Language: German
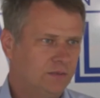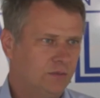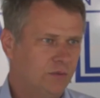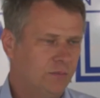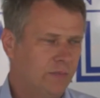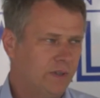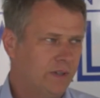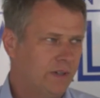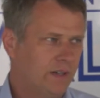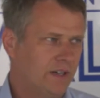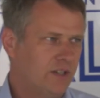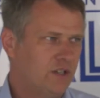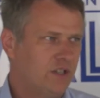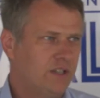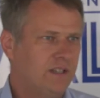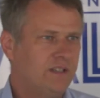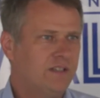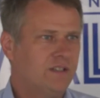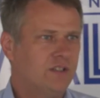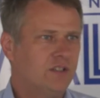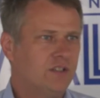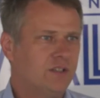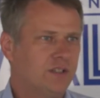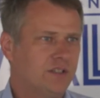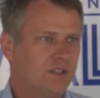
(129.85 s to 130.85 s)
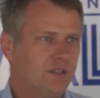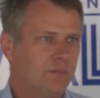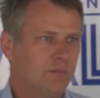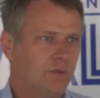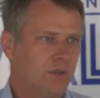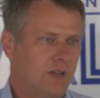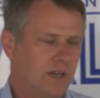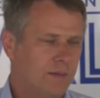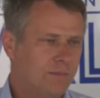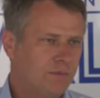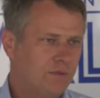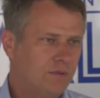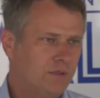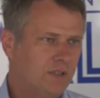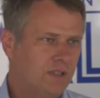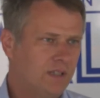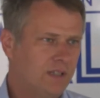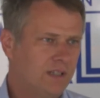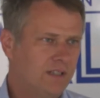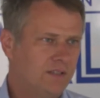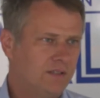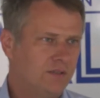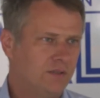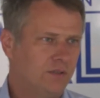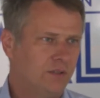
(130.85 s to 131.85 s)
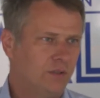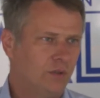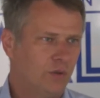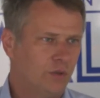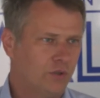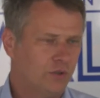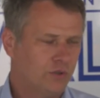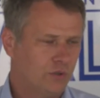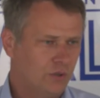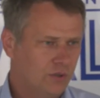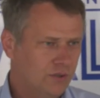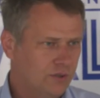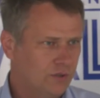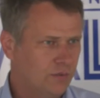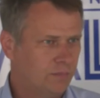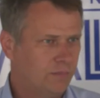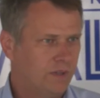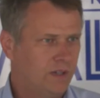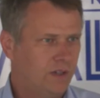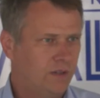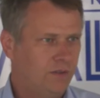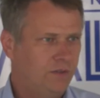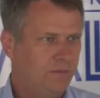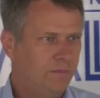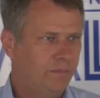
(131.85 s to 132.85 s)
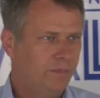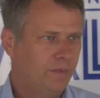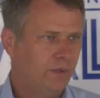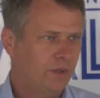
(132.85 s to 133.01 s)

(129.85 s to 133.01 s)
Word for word: Und man entschied sich, diese Burg abzureißen und ein neues Schloss zu bauen.